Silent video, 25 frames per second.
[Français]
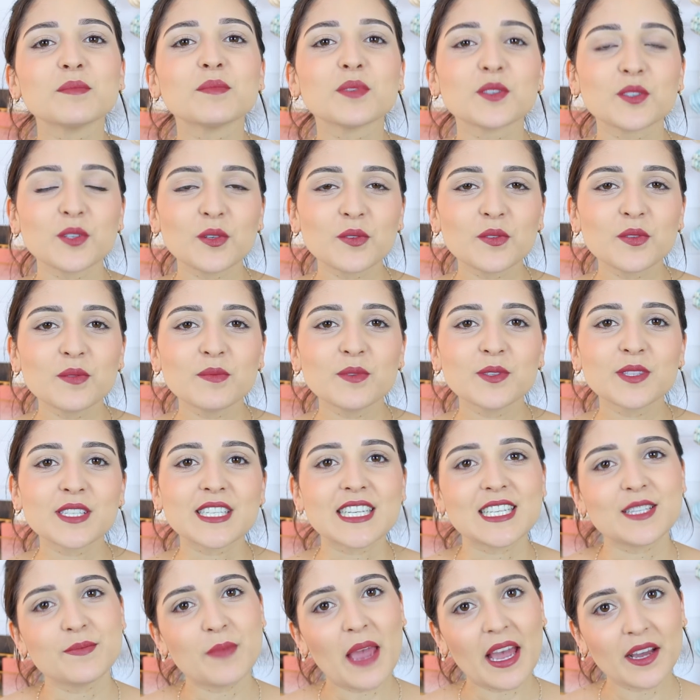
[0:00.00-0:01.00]
Bonjour tout le monde,
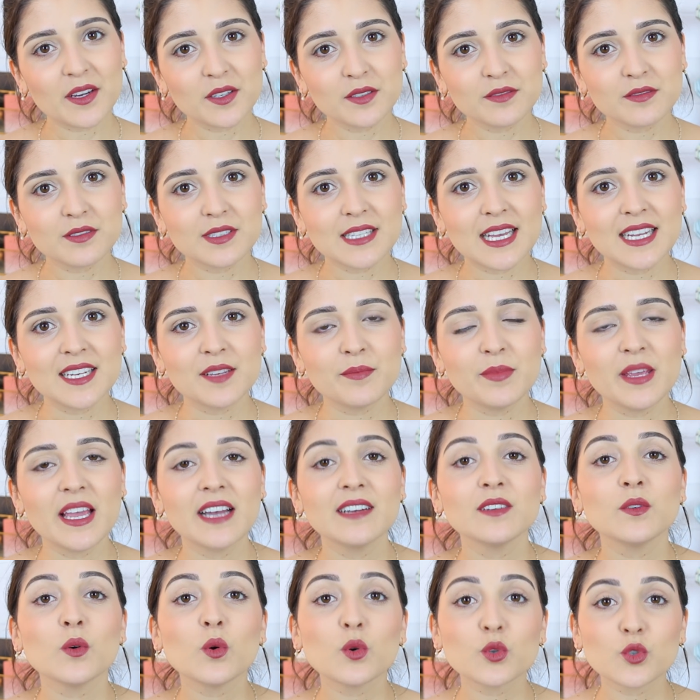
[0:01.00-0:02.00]
j'espère que vous allez
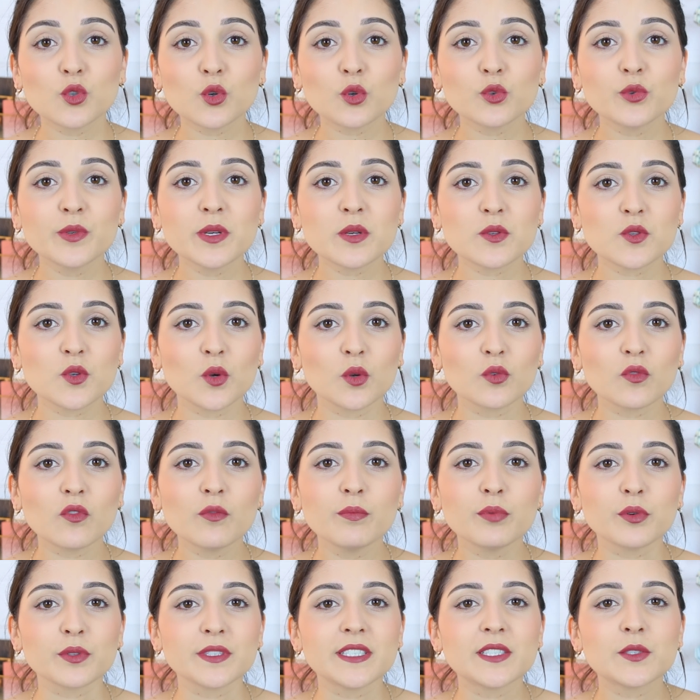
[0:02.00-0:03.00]
bien. Aujourd'hui, on se
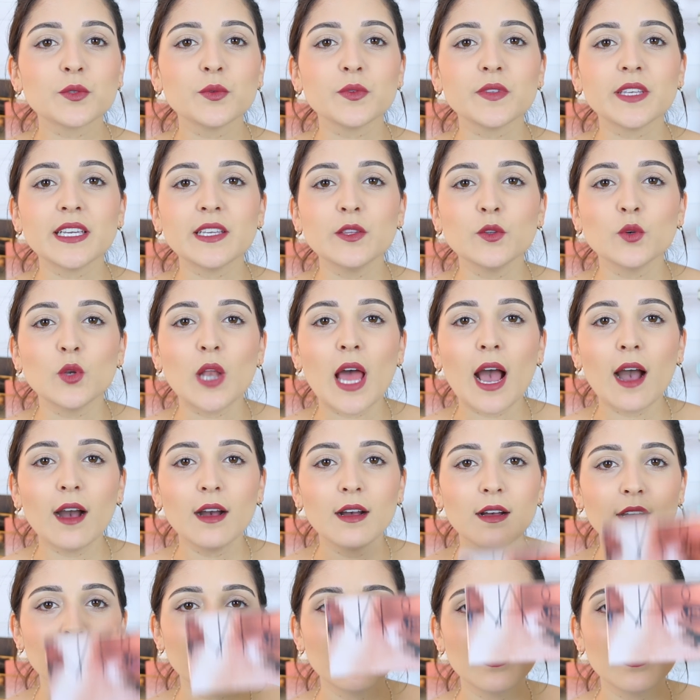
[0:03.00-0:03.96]
retrouve pour discuter de la